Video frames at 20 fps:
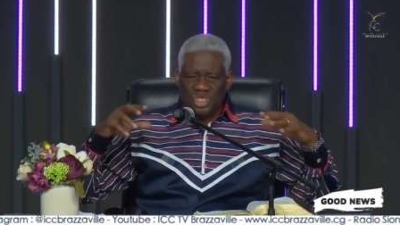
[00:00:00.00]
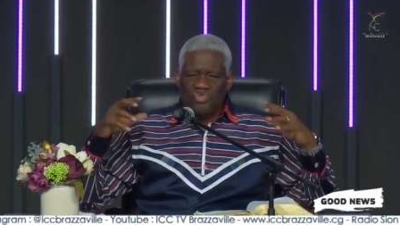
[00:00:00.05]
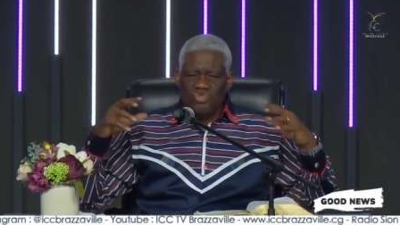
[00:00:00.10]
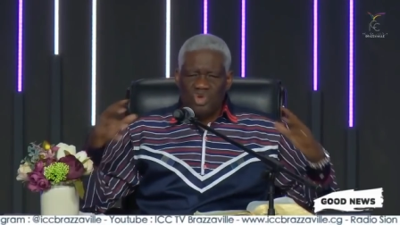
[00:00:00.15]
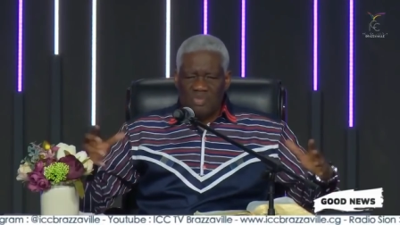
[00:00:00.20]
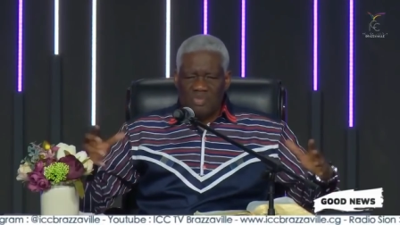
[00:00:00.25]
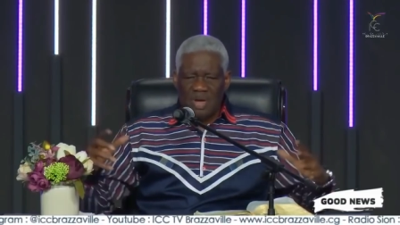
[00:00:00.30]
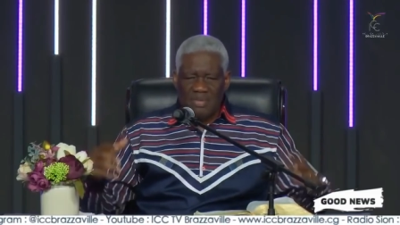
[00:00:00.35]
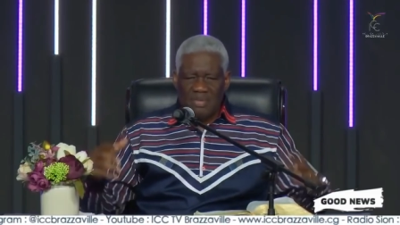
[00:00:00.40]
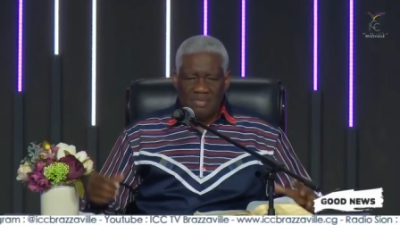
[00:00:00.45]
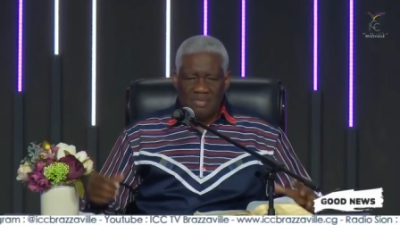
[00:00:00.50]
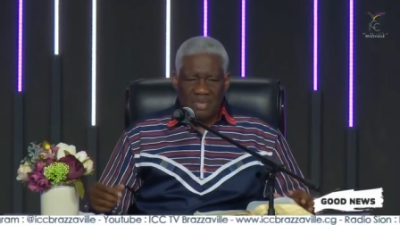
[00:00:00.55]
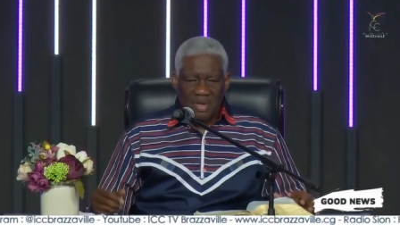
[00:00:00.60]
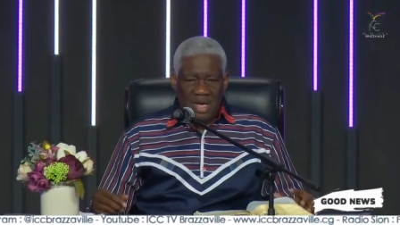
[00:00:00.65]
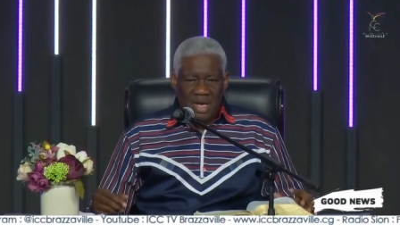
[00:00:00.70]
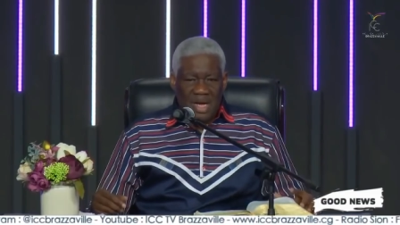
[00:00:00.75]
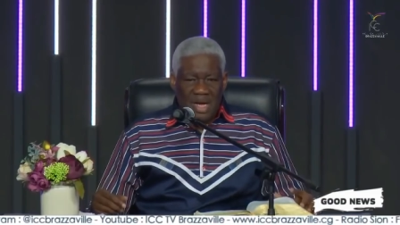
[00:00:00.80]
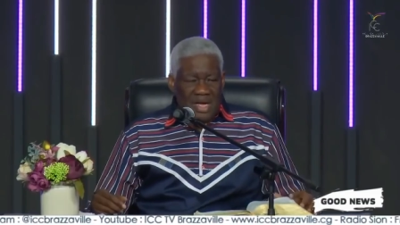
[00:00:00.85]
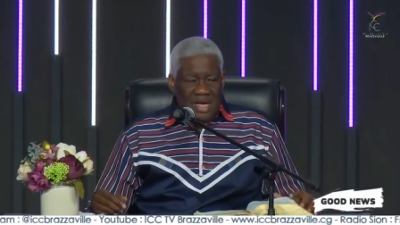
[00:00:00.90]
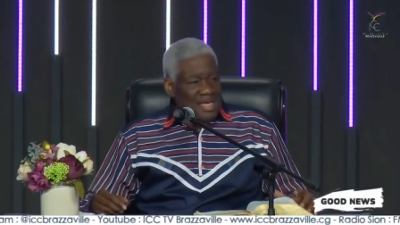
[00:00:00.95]
lui-même.
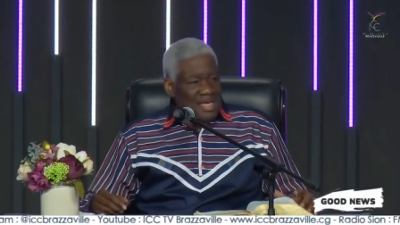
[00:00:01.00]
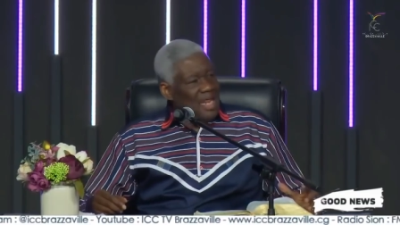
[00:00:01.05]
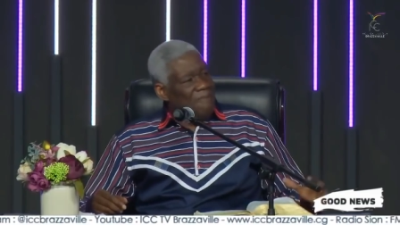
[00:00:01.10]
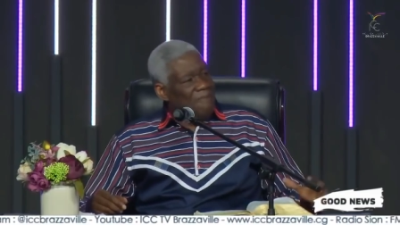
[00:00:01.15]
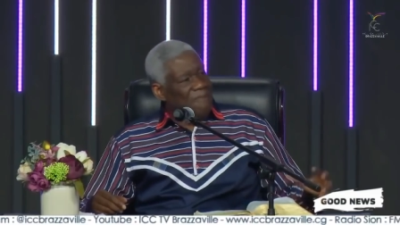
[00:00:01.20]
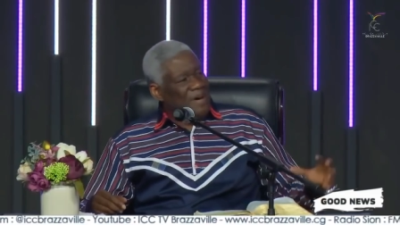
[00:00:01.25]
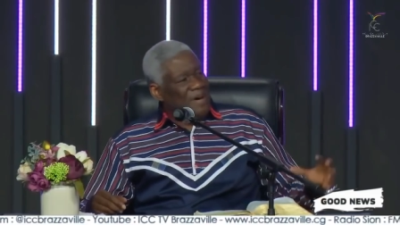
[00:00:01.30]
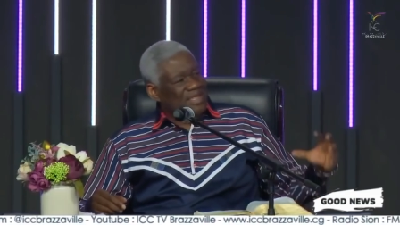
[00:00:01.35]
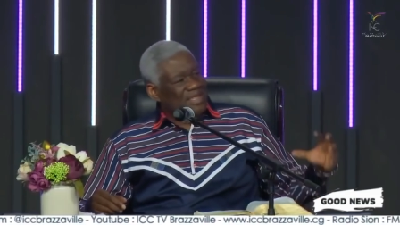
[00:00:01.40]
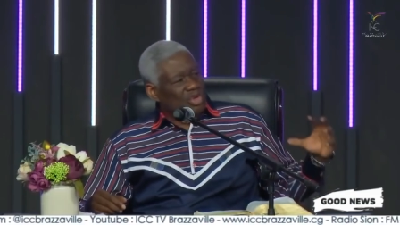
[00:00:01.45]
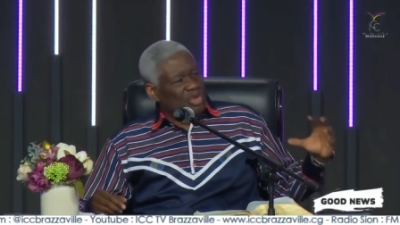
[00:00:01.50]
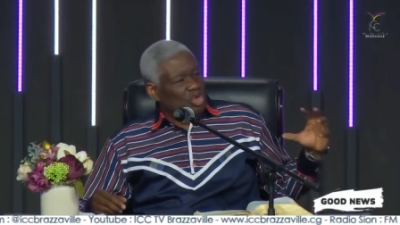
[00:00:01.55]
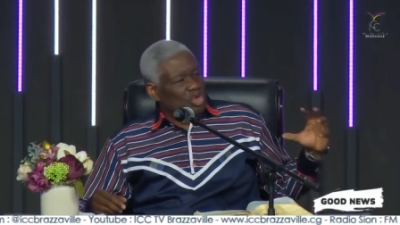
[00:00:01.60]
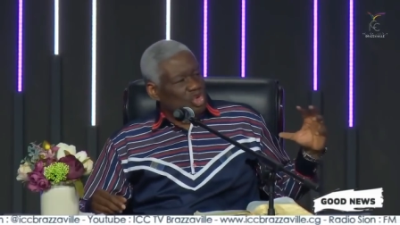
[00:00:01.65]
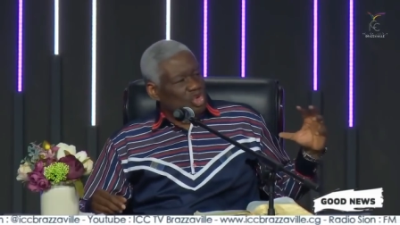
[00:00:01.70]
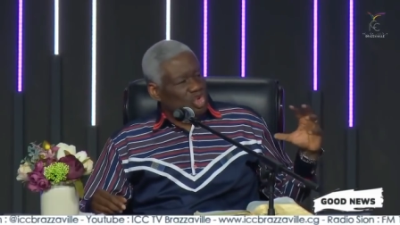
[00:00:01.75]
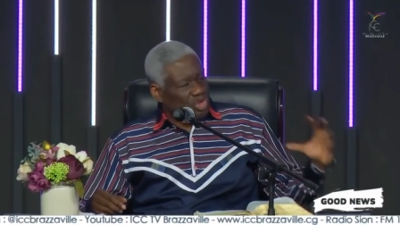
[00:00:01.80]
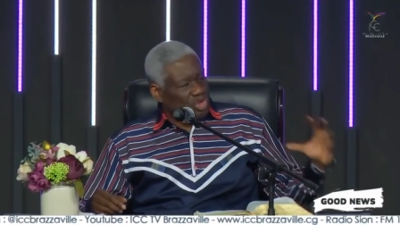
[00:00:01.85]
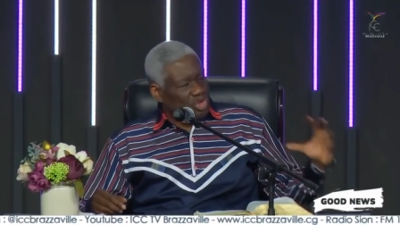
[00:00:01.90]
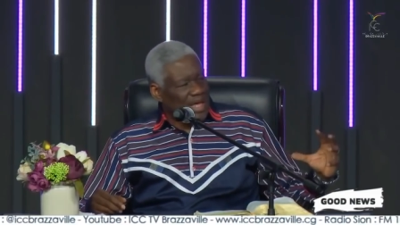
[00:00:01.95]
Il est parti au
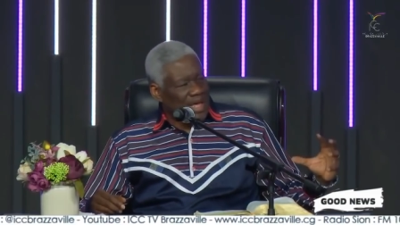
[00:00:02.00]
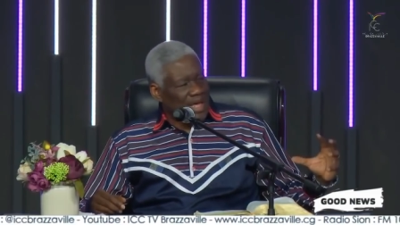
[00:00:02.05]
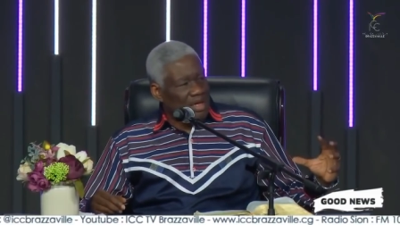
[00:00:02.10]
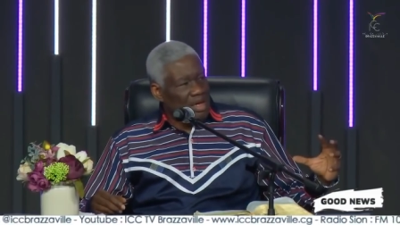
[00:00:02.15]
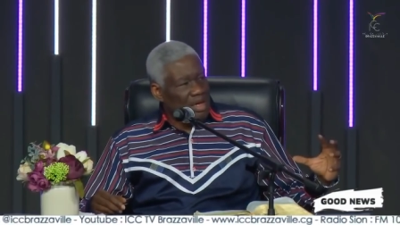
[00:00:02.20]
Jourdain